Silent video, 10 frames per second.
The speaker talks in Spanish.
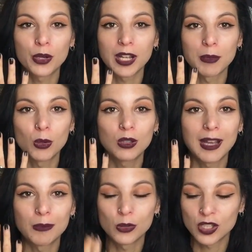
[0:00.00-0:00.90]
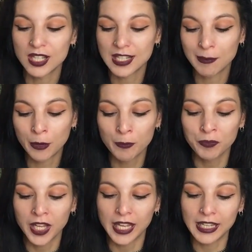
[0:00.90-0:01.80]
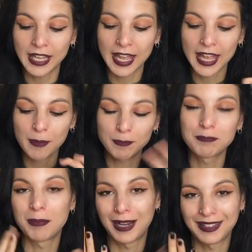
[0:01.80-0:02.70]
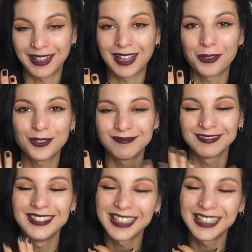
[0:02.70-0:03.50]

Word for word: porque me gusta muchísimo y es plateado,